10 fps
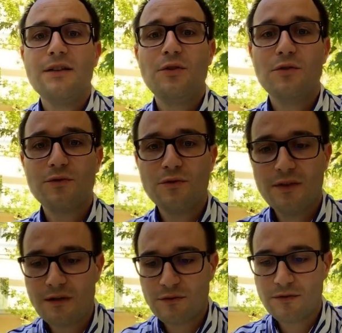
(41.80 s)
Donc
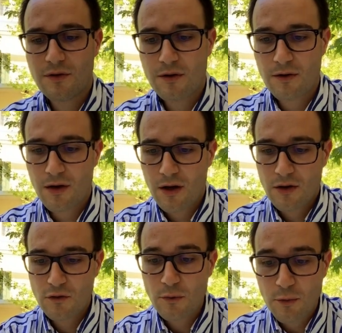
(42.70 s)
nous avons
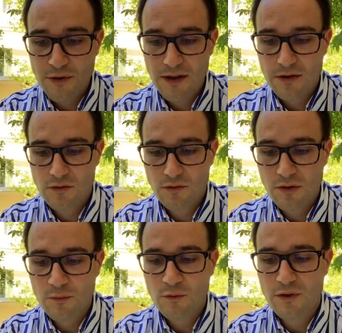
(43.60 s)
supposé que tout
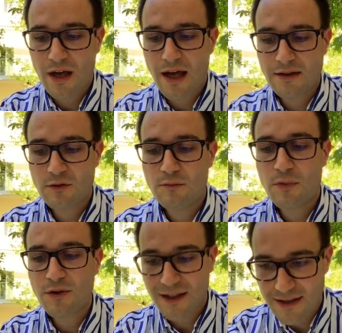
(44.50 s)
le monde a de
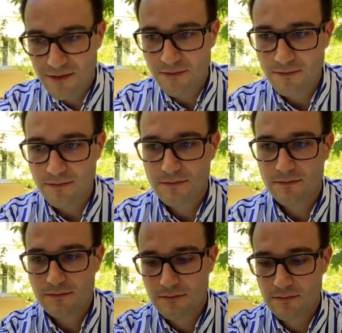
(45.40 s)
bonnes raisons,
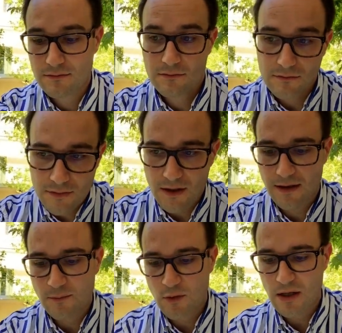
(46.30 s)

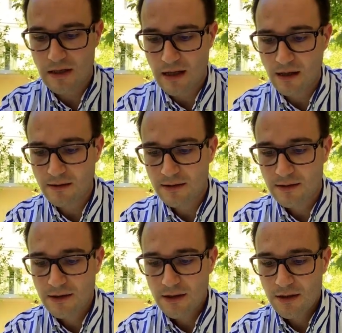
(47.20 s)
certainement d'être là,
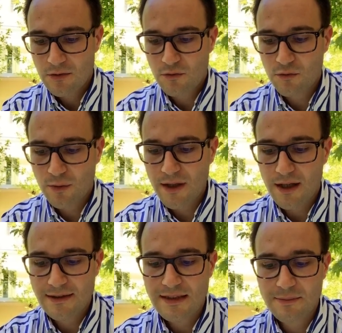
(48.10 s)
construire
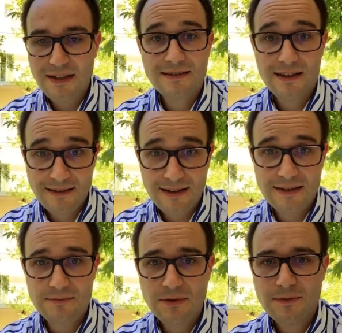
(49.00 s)
un espace
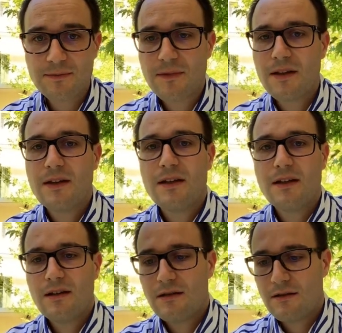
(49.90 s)
d'intéressement
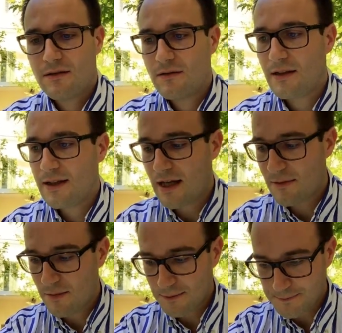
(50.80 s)

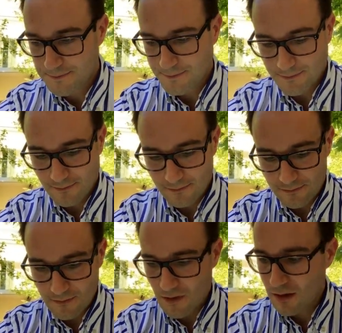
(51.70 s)
également,
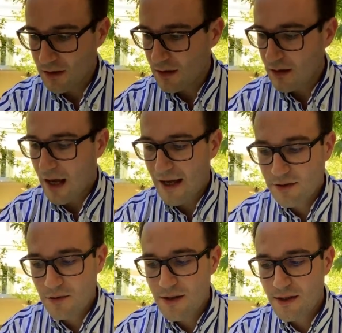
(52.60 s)

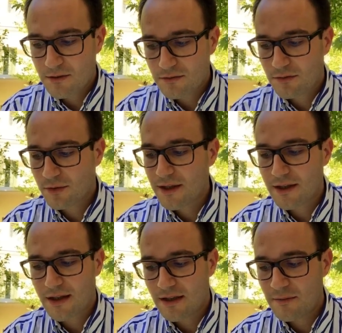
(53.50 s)
accueillir,
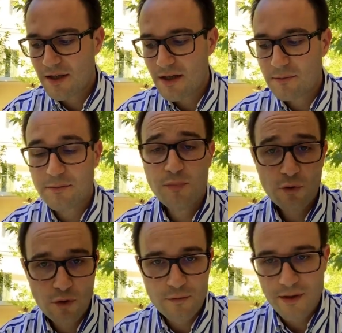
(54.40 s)
construire et animer un pot
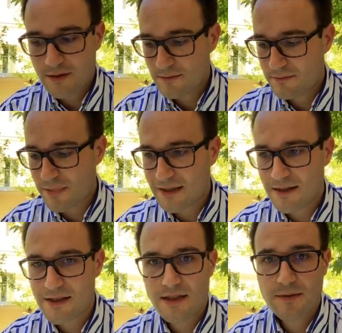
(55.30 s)
commun
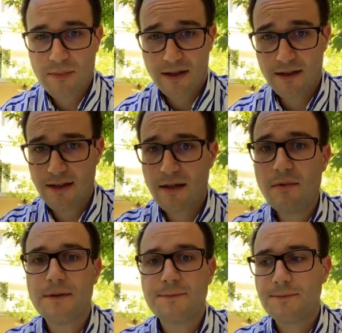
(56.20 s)
partagé et
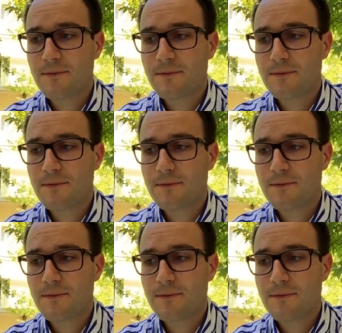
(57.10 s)
partageable,